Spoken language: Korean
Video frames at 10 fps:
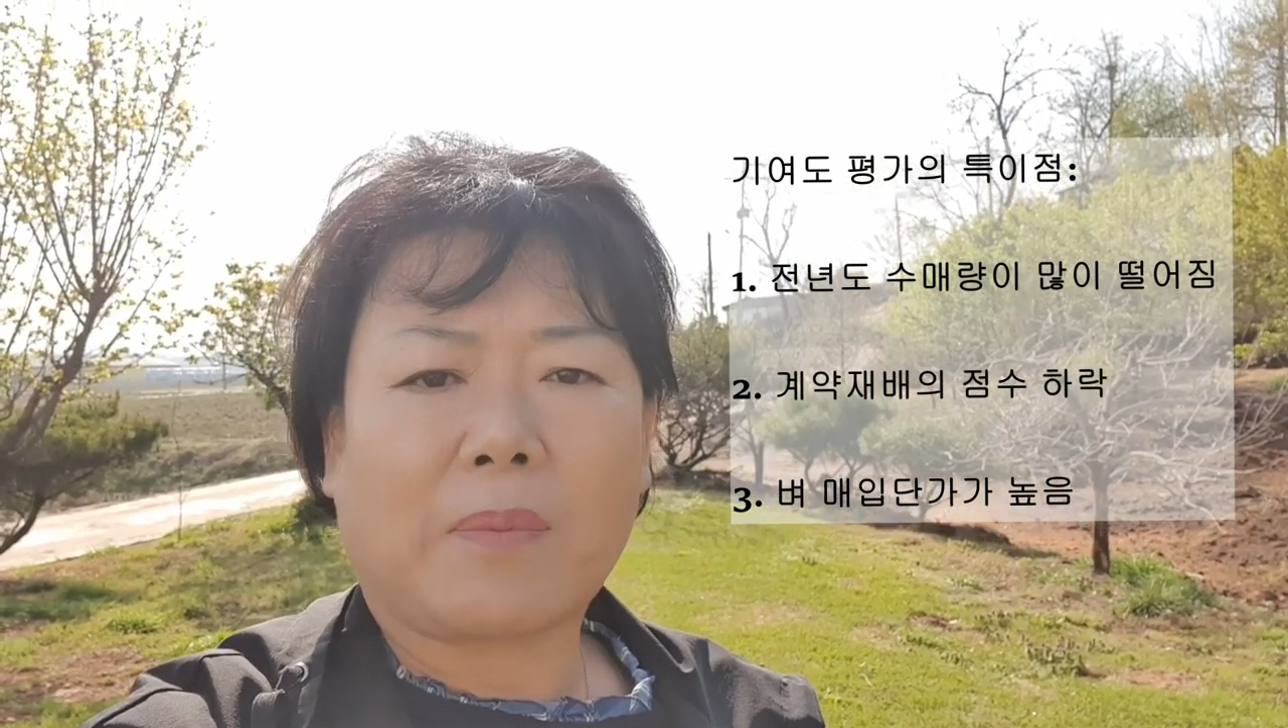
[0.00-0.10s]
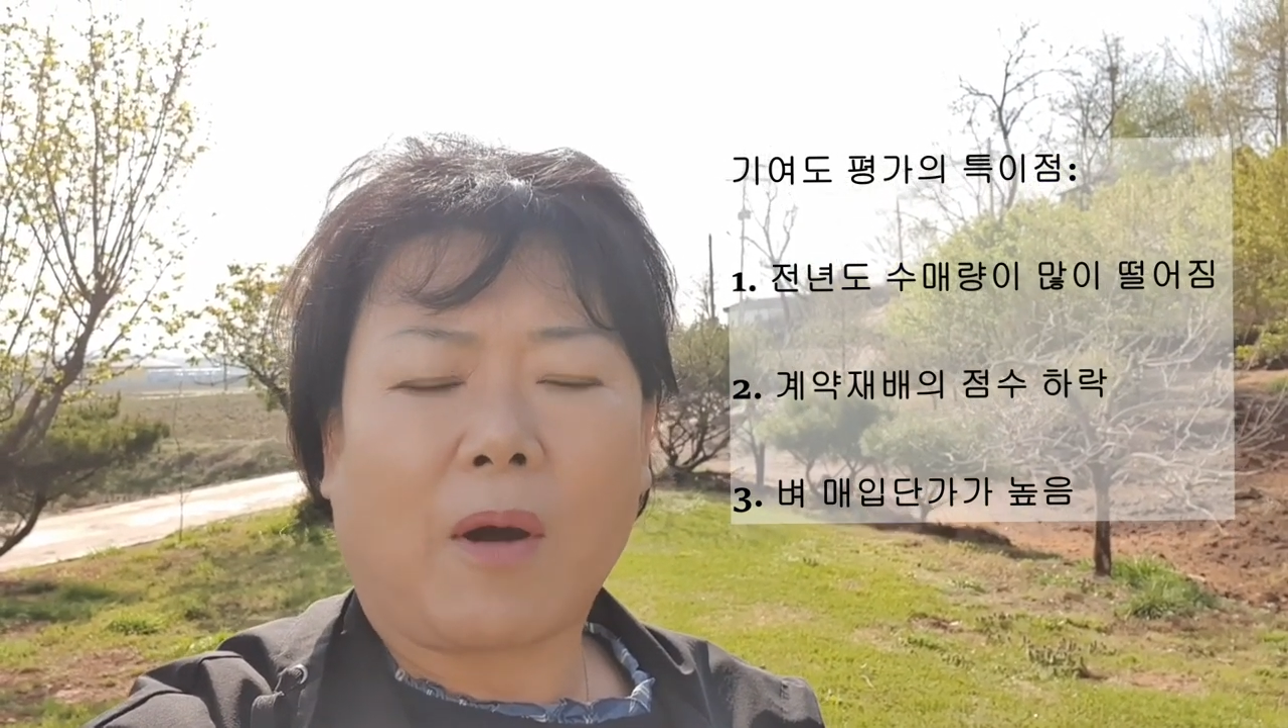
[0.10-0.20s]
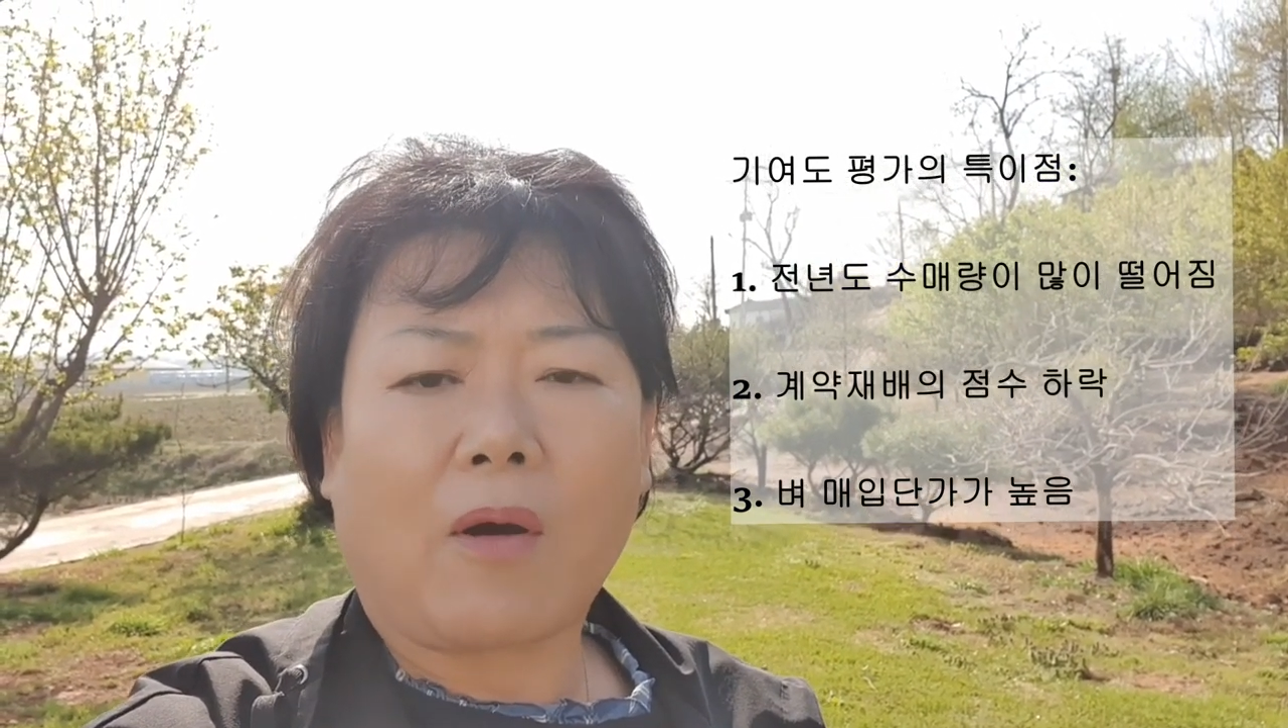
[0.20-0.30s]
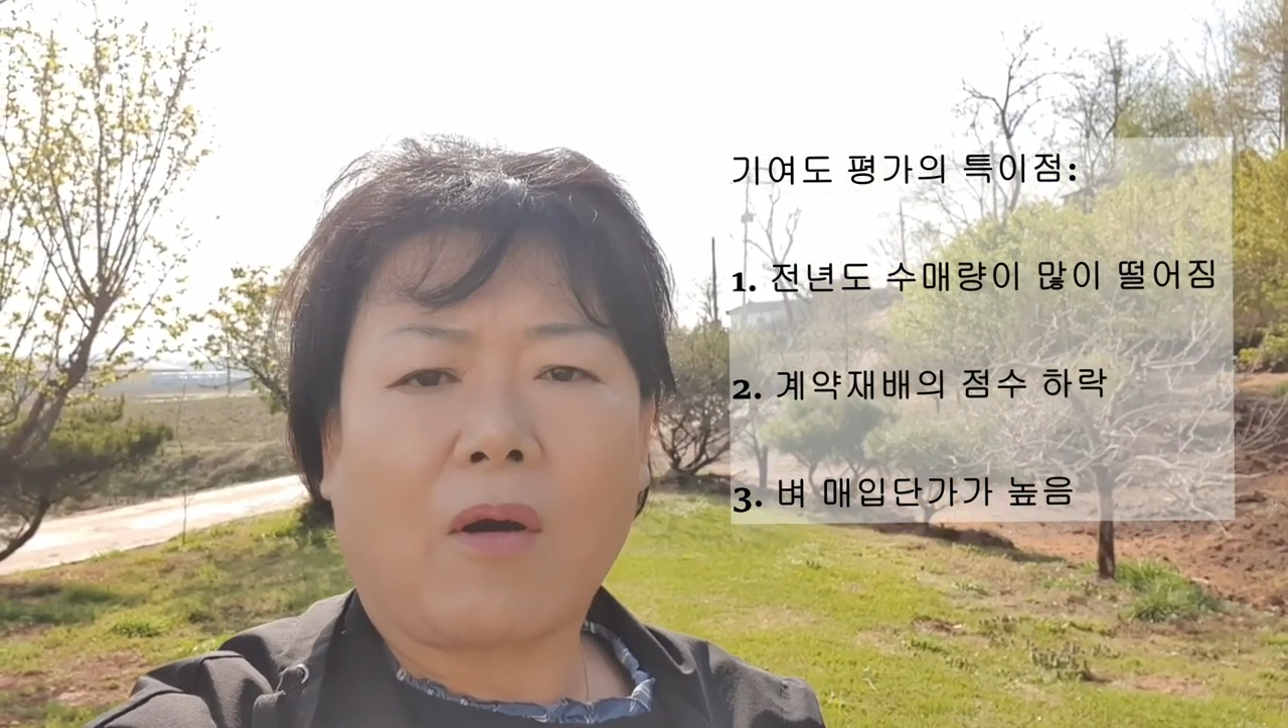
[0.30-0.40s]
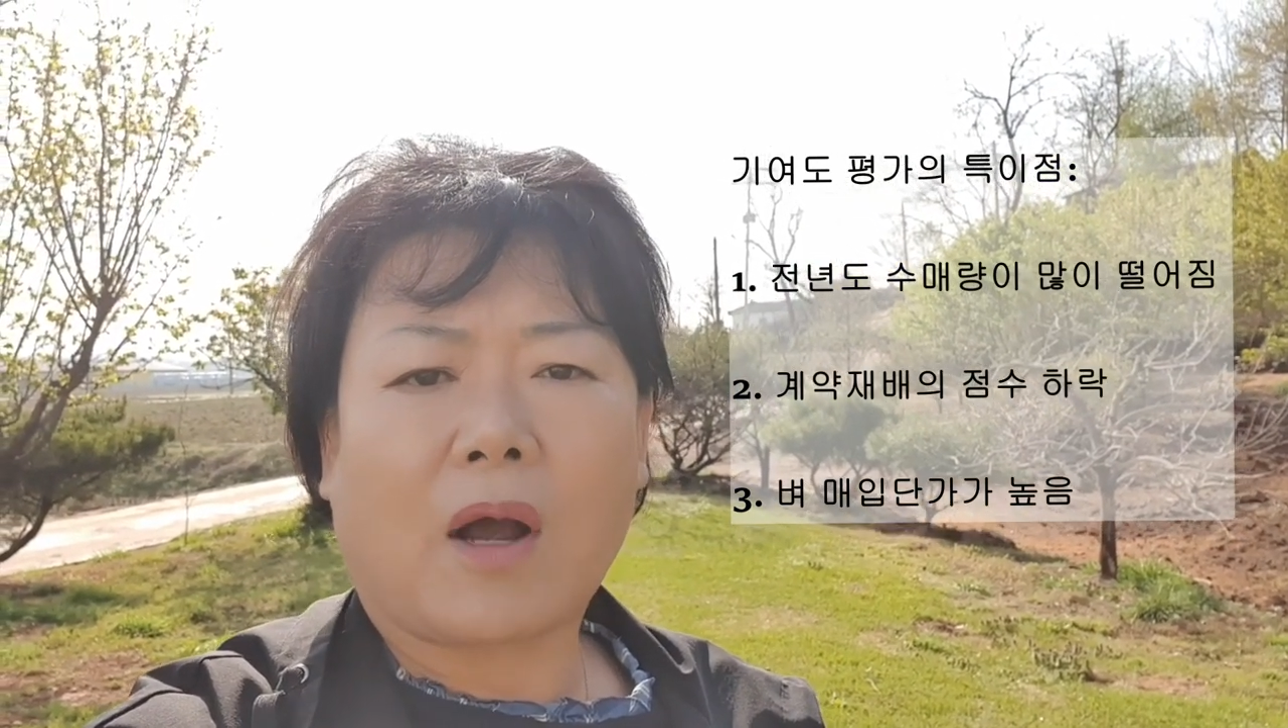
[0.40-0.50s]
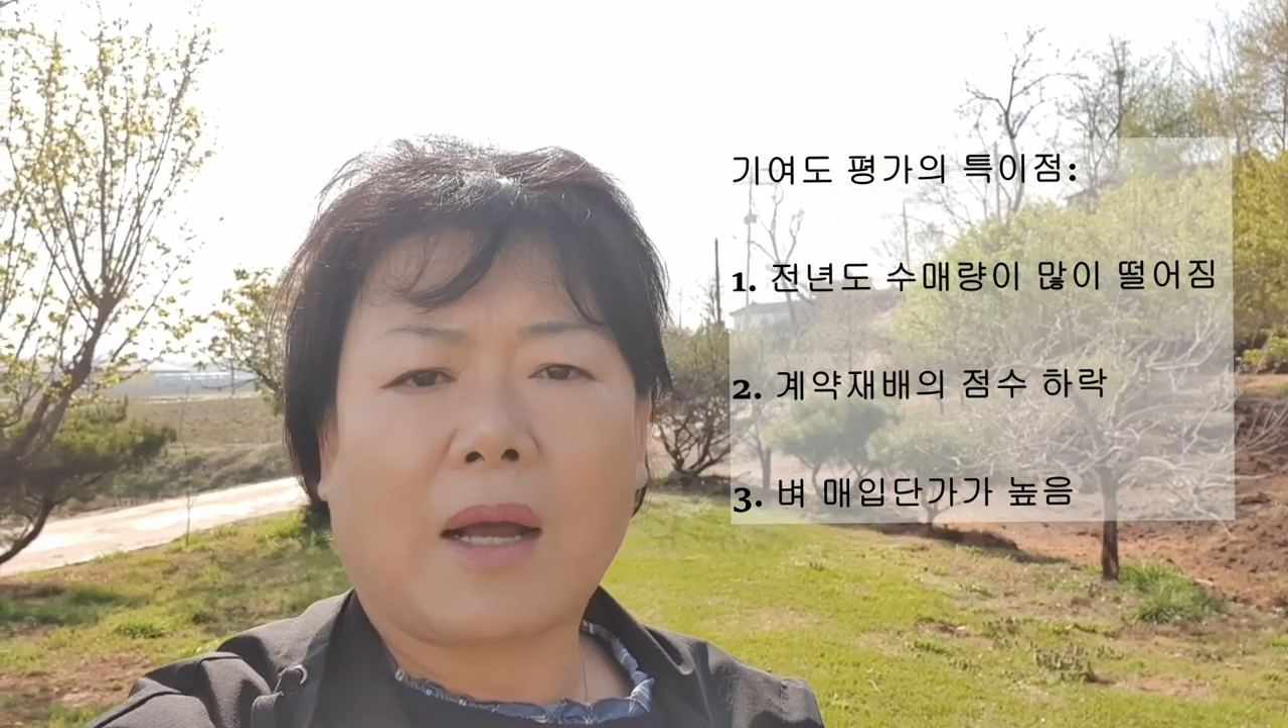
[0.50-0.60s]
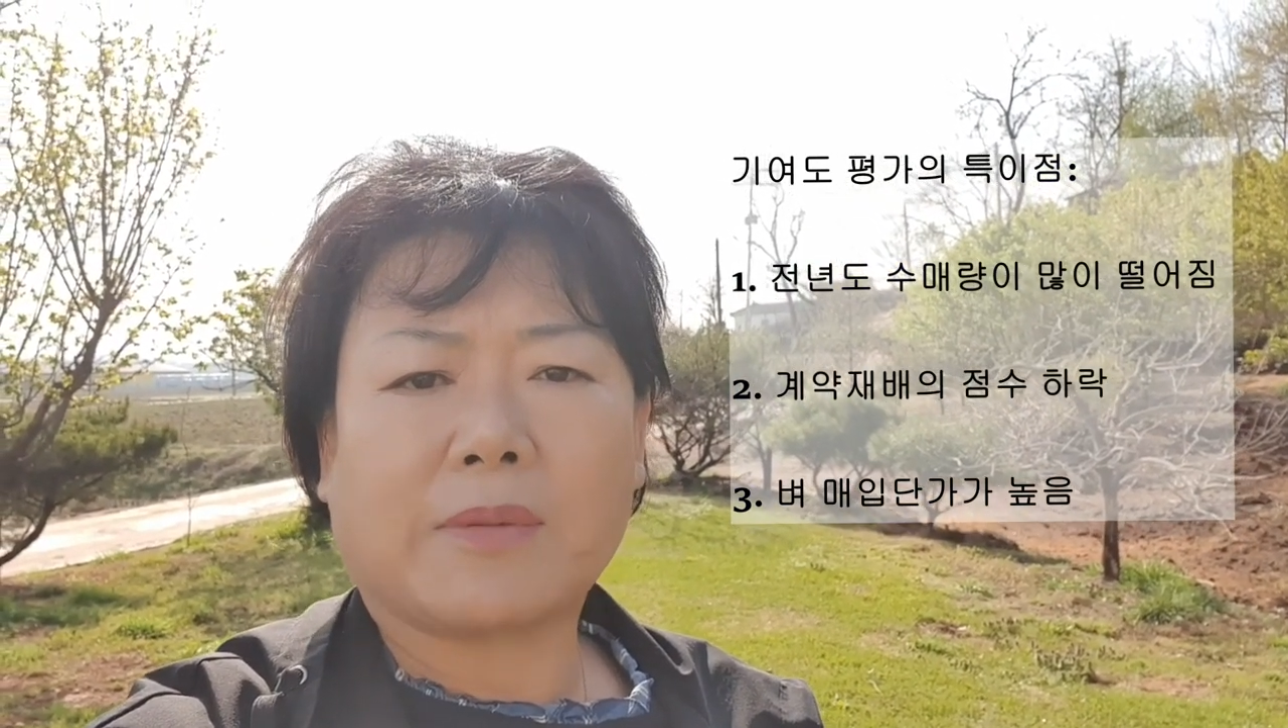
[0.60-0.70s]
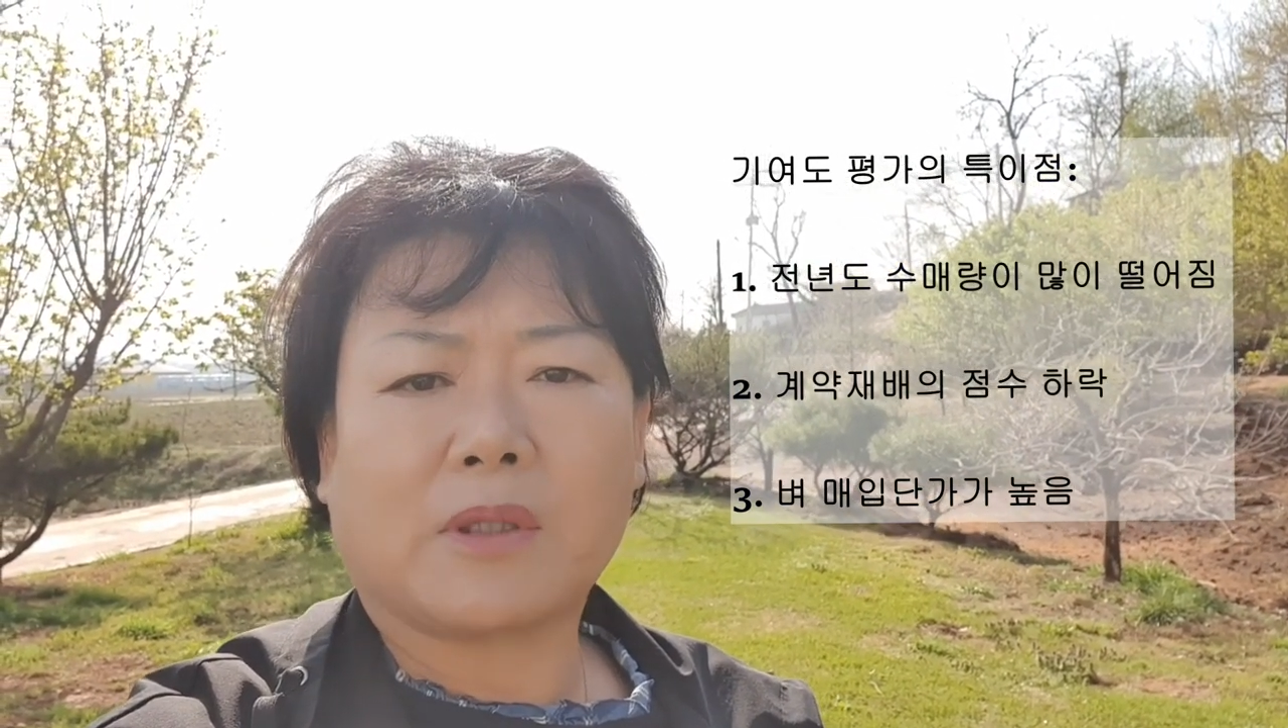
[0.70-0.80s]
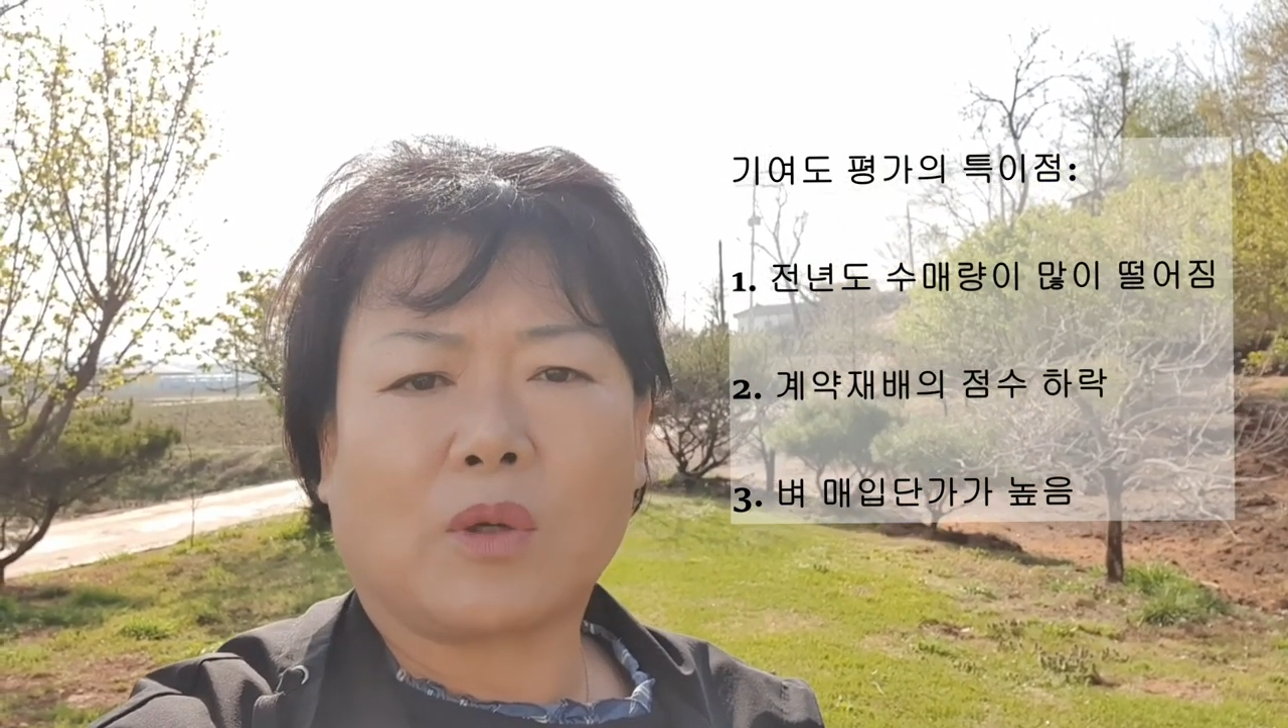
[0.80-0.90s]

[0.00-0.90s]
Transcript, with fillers: 벼값이